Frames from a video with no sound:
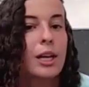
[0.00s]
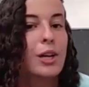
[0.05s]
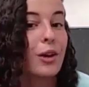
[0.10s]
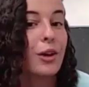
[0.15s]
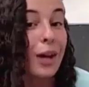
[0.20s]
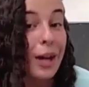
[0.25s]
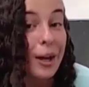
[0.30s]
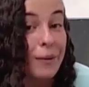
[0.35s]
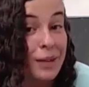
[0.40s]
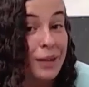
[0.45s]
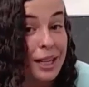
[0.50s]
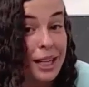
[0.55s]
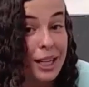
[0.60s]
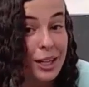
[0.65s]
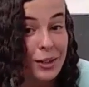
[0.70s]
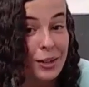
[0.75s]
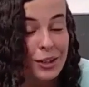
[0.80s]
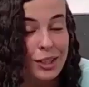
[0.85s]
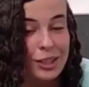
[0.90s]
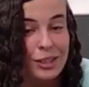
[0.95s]
Y lo que
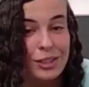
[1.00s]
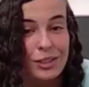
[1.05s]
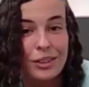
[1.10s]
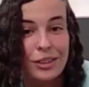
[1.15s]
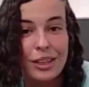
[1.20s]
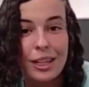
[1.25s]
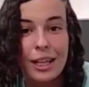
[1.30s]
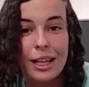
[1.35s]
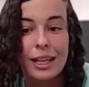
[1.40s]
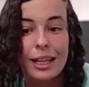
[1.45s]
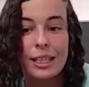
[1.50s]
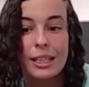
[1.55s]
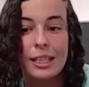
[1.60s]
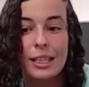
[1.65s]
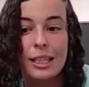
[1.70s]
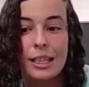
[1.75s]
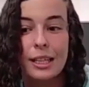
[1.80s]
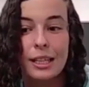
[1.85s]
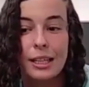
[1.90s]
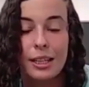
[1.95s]
cambiaría, que no he dicho,
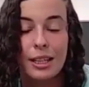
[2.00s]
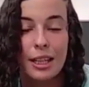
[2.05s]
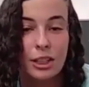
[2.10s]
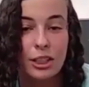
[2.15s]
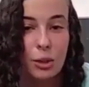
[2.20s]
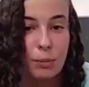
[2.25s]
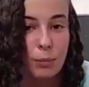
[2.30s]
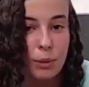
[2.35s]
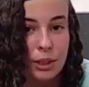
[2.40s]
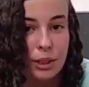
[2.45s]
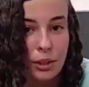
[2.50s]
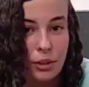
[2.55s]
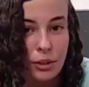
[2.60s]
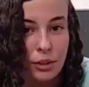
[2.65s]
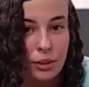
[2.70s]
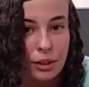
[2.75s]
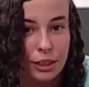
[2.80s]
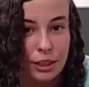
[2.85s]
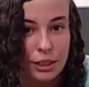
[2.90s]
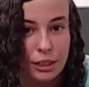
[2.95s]
es en las
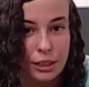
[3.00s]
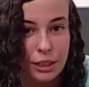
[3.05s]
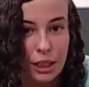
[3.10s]
competiciones.